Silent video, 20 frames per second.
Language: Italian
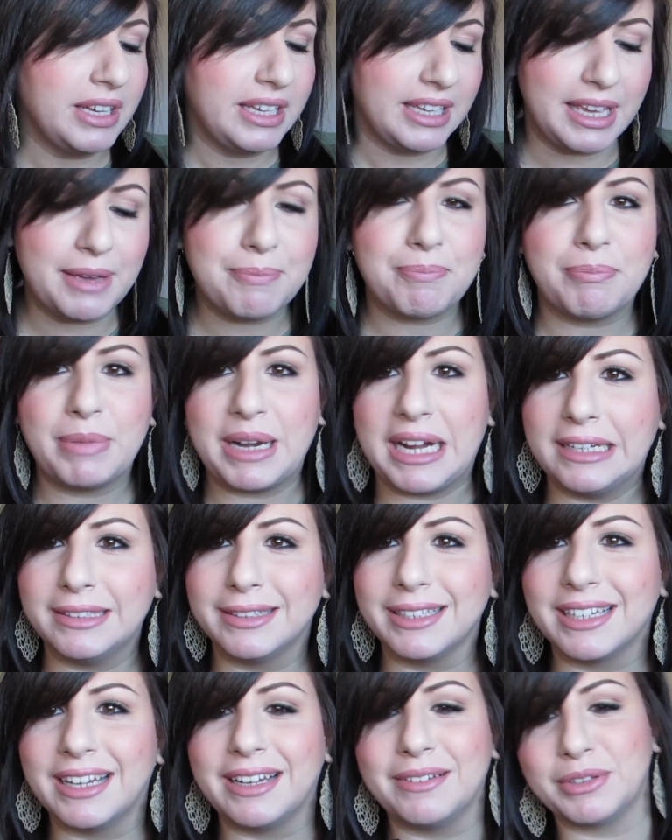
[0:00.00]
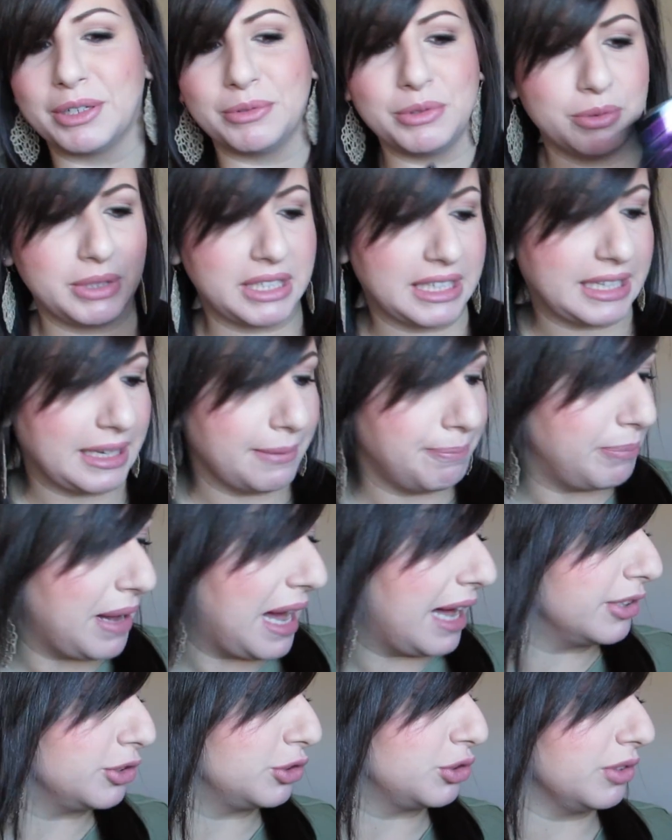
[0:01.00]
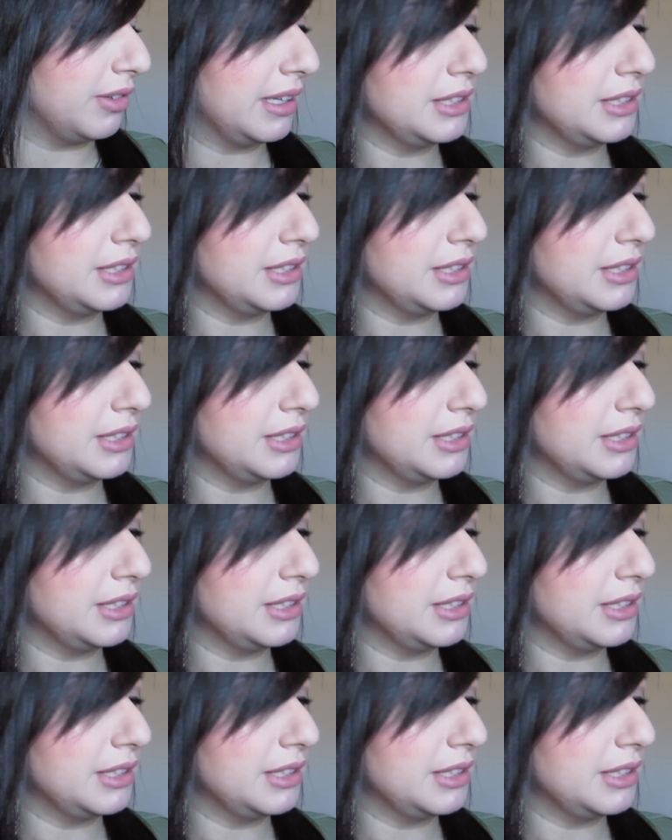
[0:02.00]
e pratica proprio perché parto,